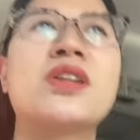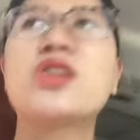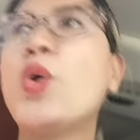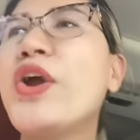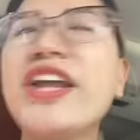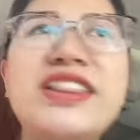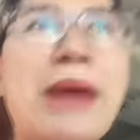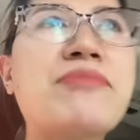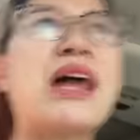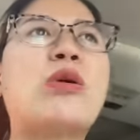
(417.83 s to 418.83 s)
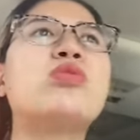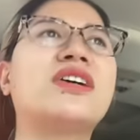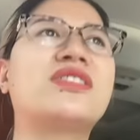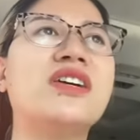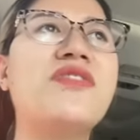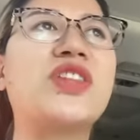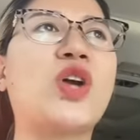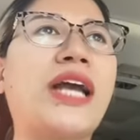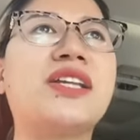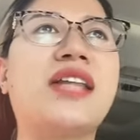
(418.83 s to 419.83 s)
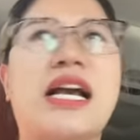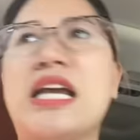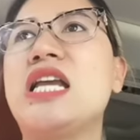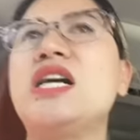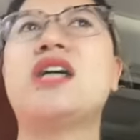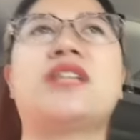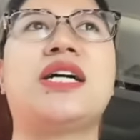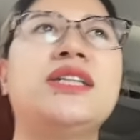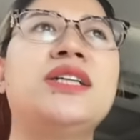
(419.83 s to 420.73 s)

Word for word: Túi tắm tao cũng tư vấn cho khách rất là kỹ lưỡng rồi.